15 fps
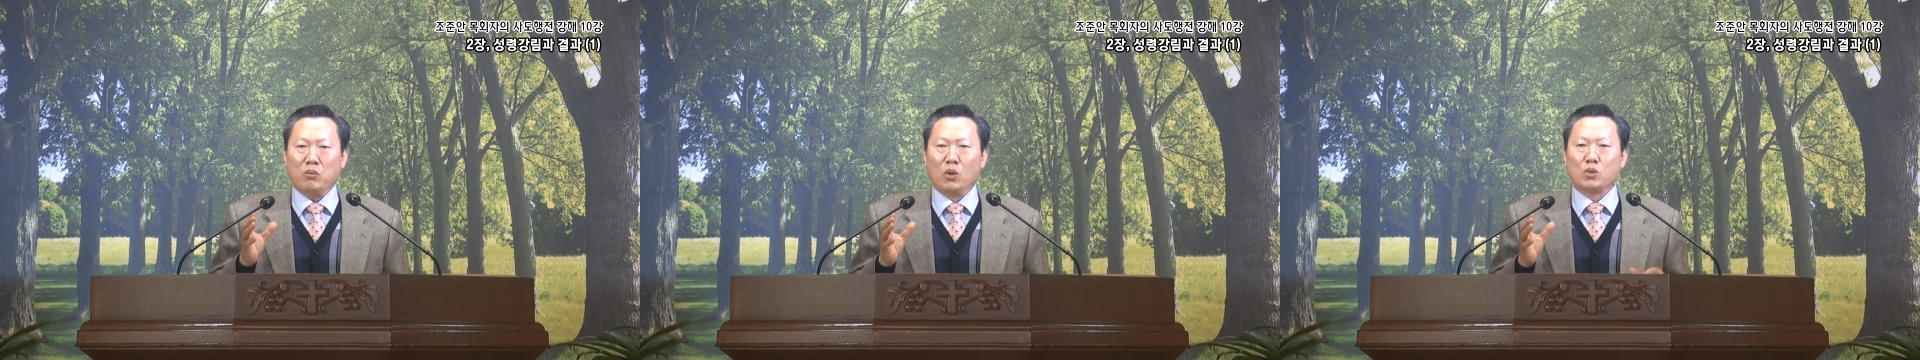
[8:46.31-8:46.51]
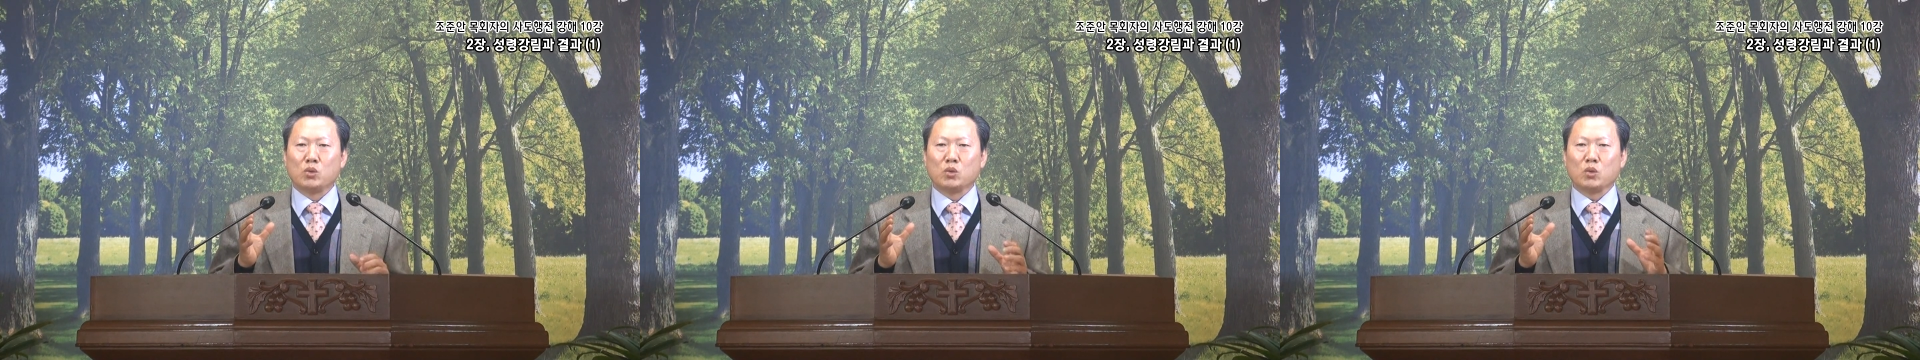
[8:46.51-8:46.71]

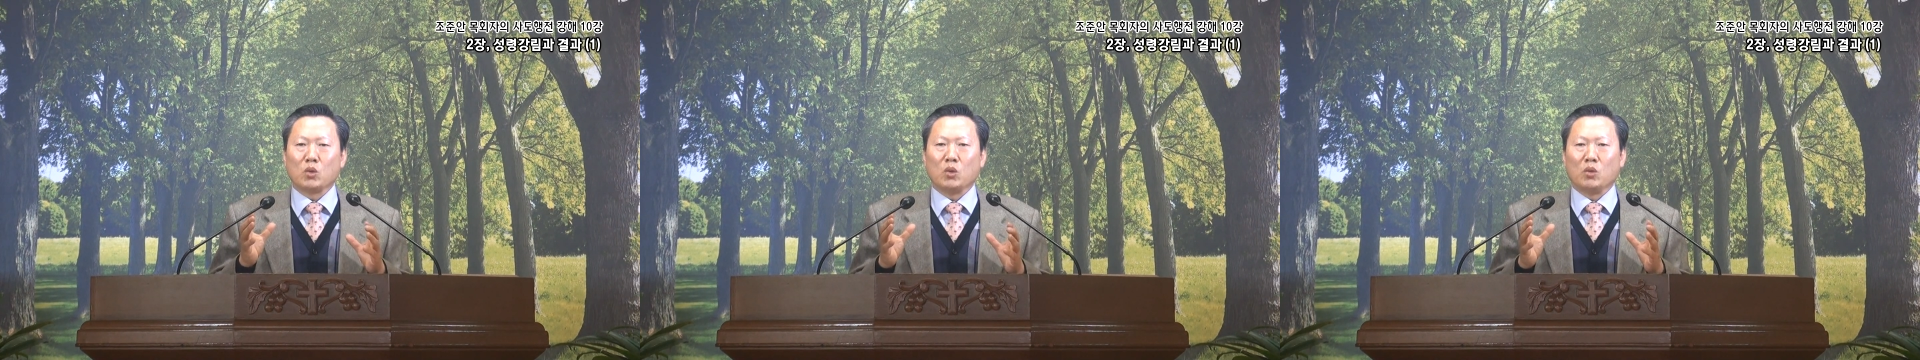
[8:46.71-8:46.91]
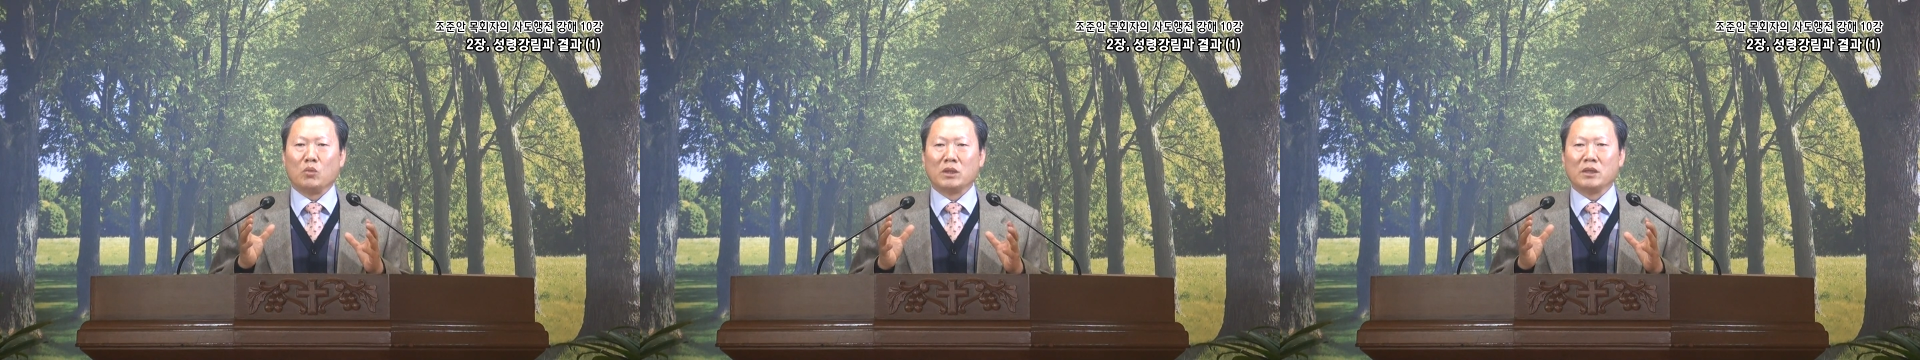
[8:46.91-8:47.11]

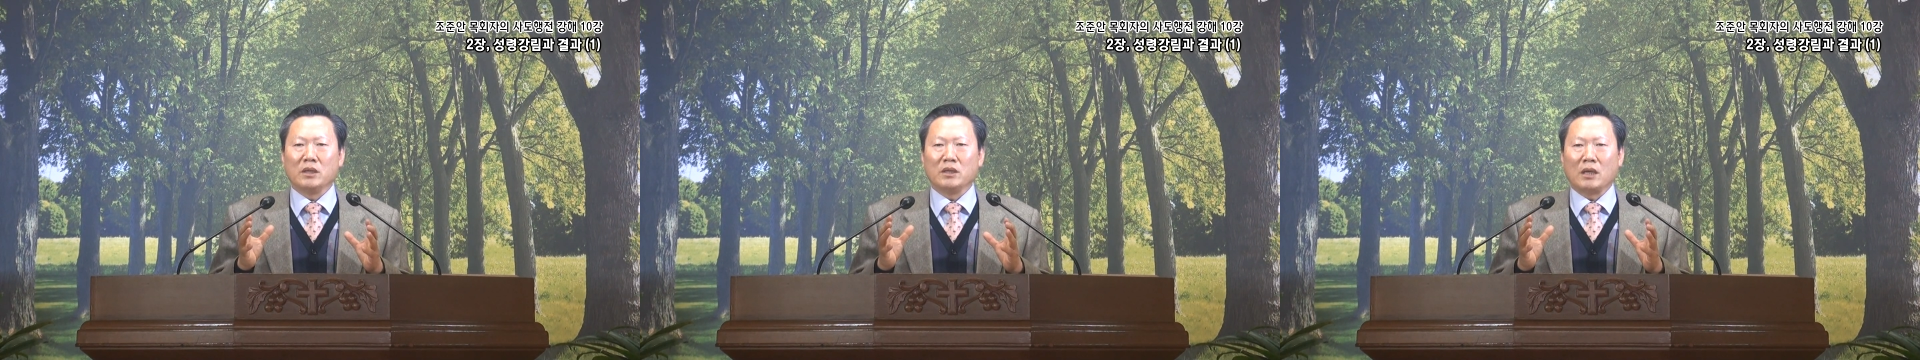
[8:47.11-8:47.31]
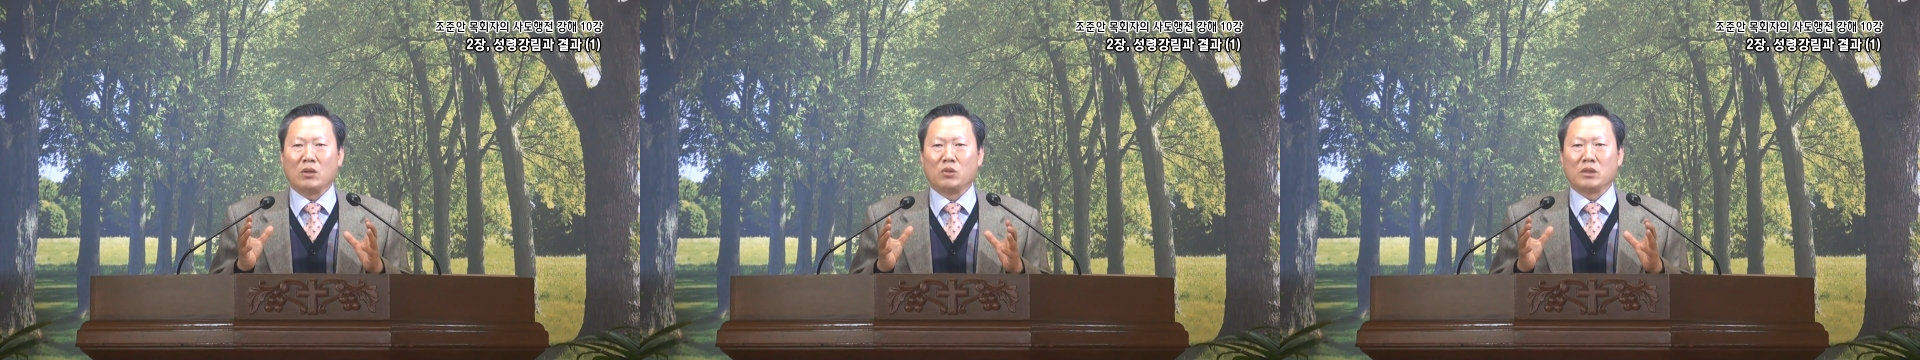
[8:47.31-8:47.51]
복수로
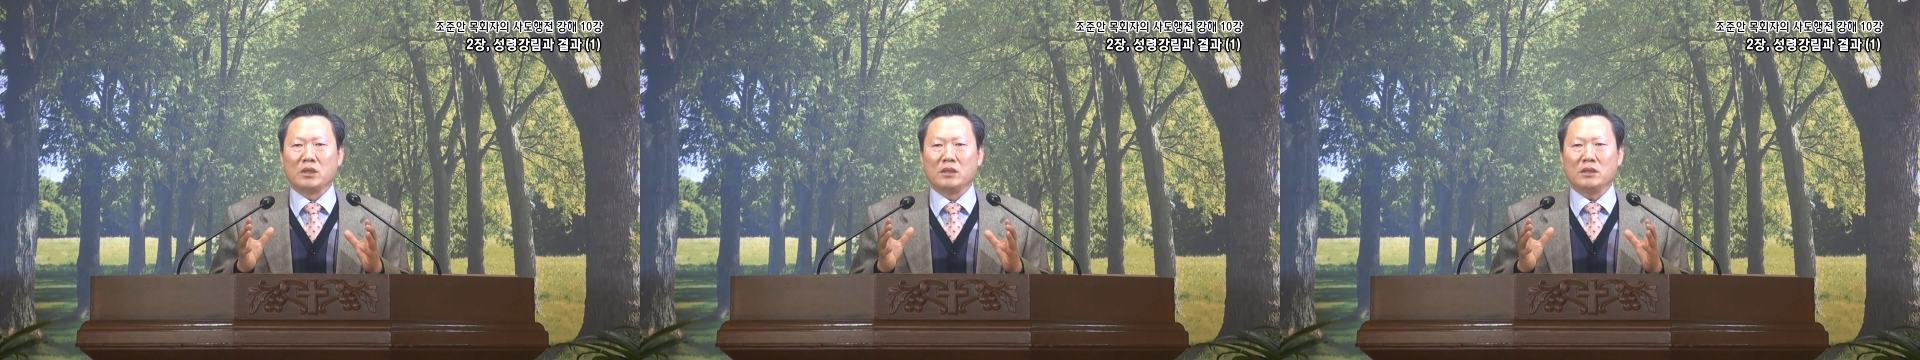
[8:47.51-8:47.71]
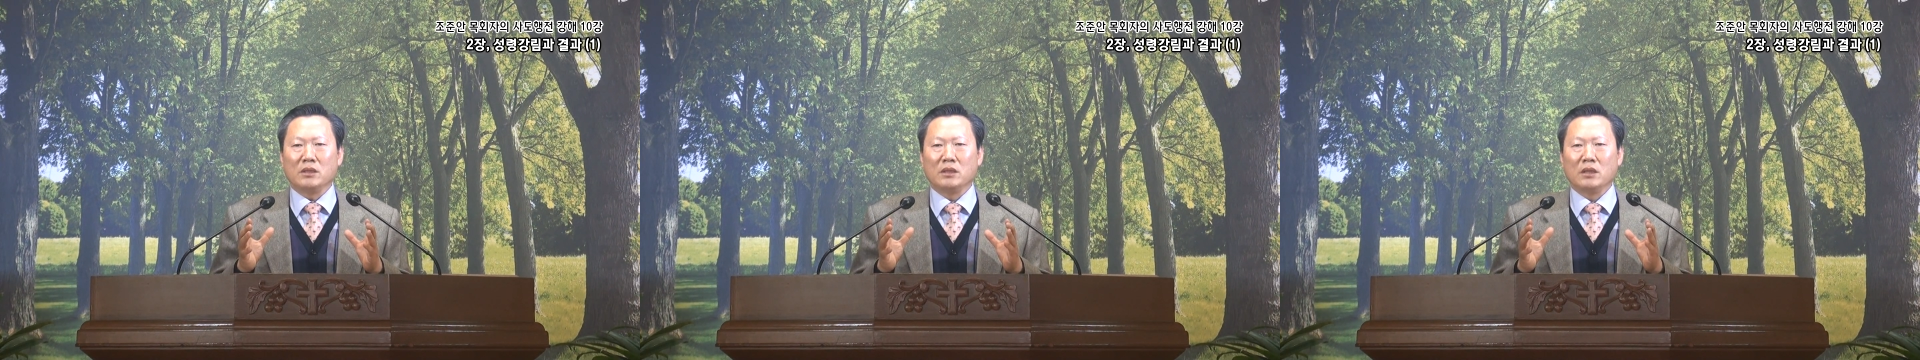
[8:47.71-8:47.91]
원어에 나올
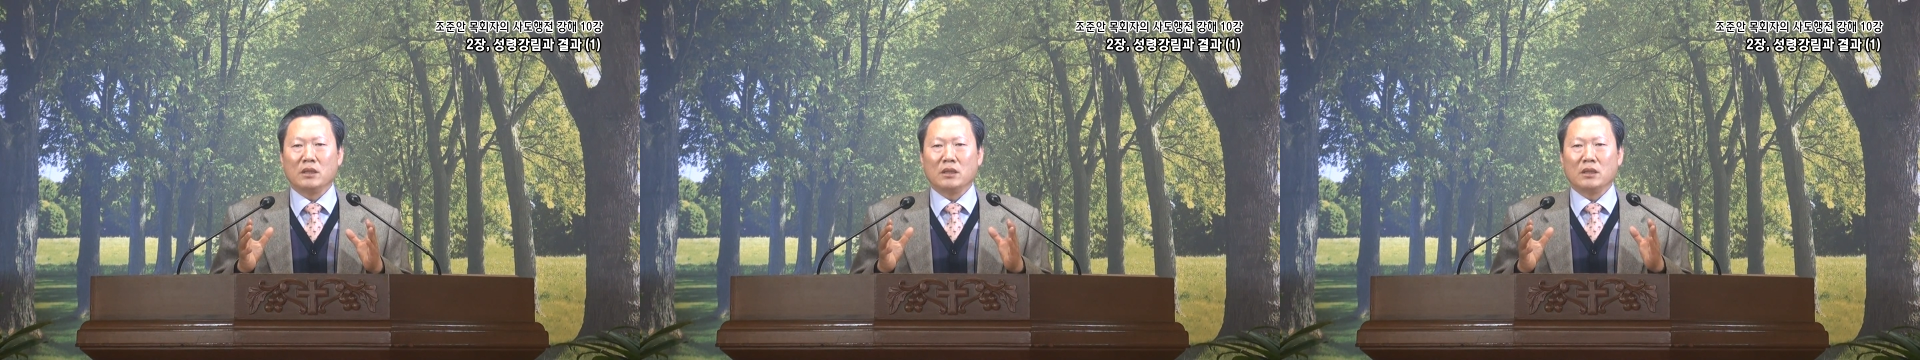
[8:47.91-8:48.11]
때는